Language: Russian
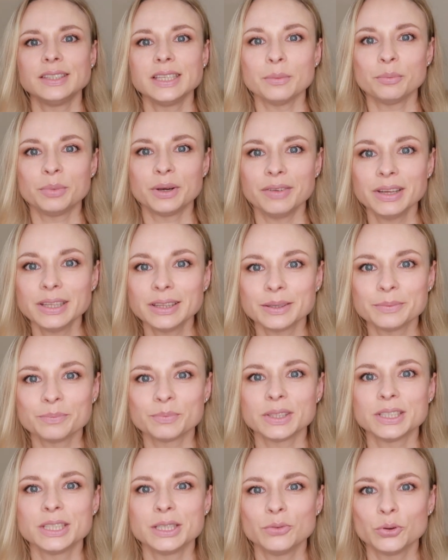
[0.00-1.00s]
Всем привет!
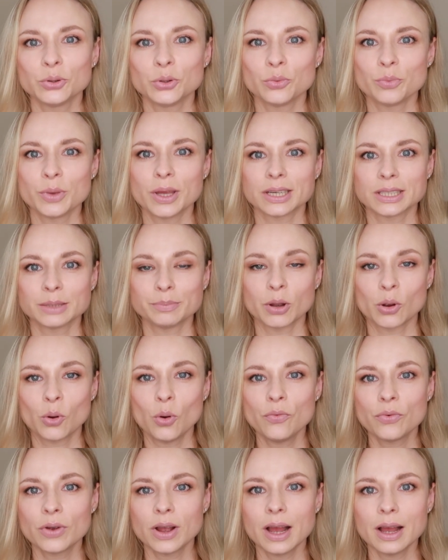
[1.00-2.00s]
Сегодня у меня
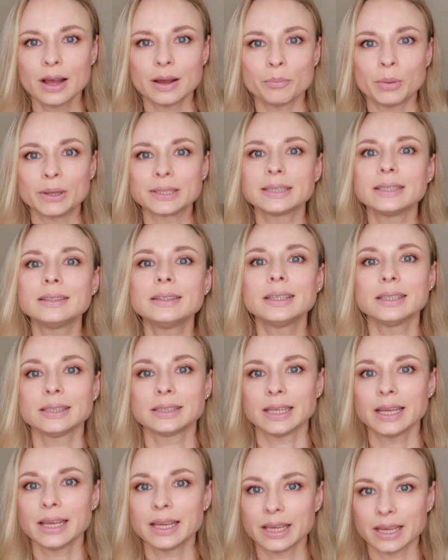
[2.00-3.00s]
распаковка посылки
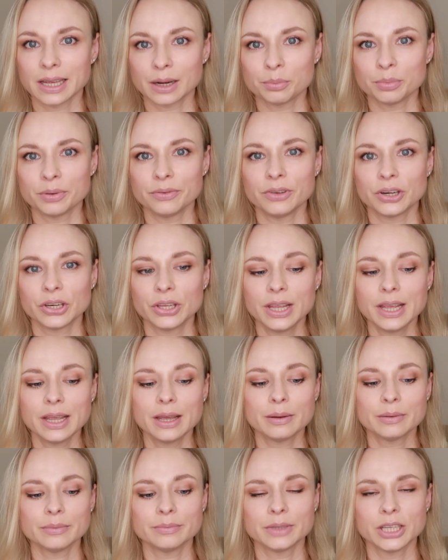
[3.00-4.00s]
Сайхерб,
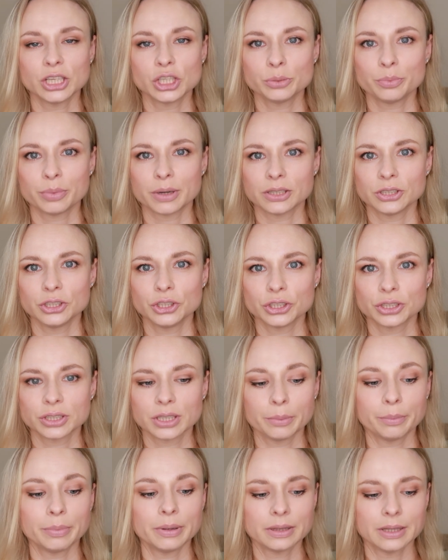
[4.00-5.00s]
вернее, даже
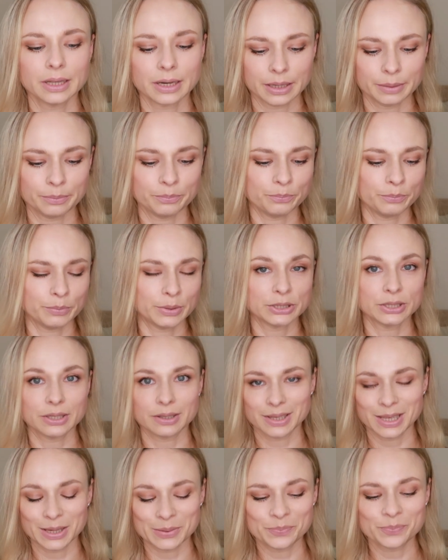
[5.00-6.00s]
практически полторы
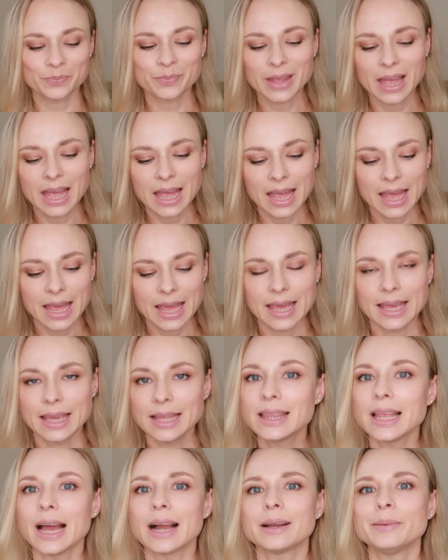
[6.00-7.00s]
посылки.
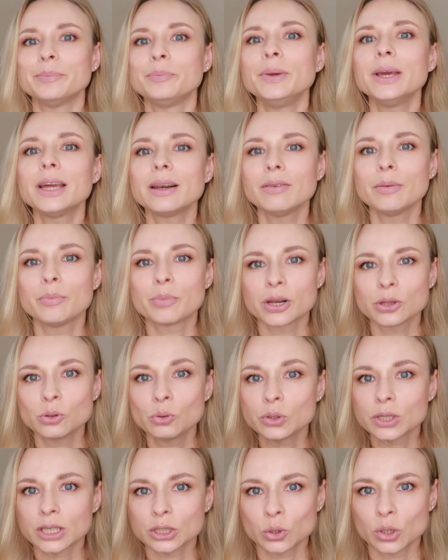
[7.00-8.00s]
Итак, первый
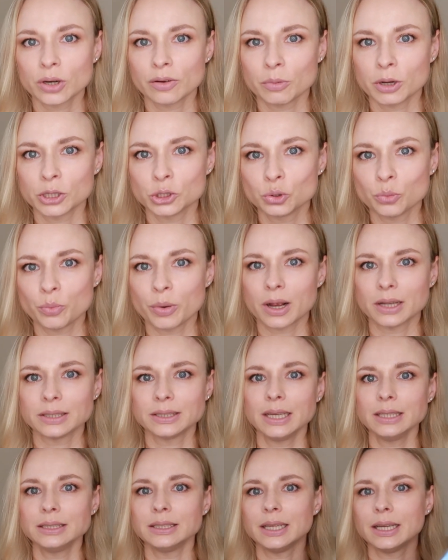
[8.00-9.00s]
продукт, который я вам хочу
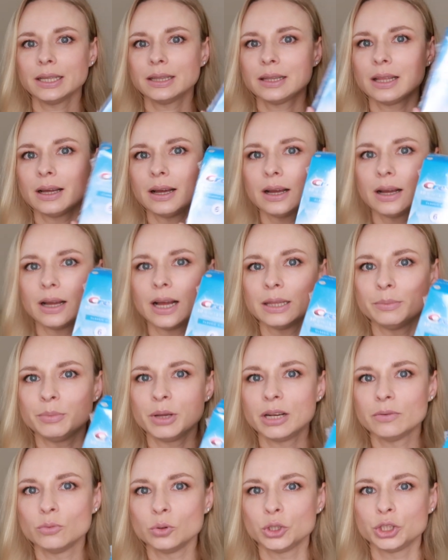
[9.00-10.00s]
показать, это
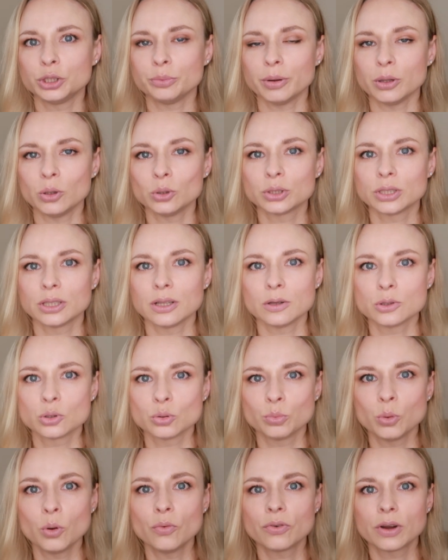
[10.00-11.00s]
отбеливающие полоски для
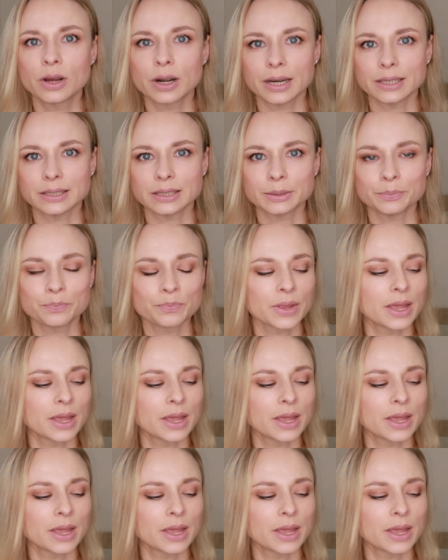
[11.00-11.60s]
зубов Crest.